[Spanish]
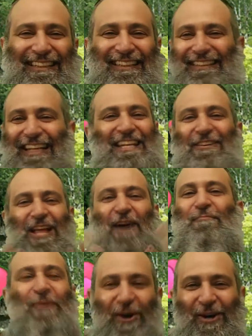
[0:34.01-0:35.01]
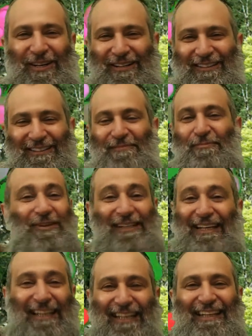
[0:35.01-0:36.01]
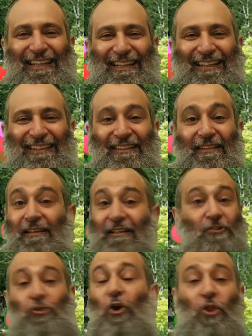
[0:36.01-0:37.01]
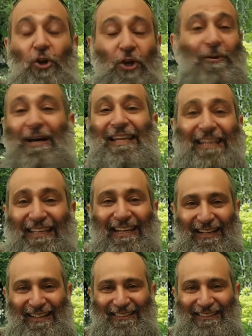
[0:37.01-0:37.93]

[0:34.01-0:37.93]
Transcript: Tenía un amor por Rachel. Todo lo valía.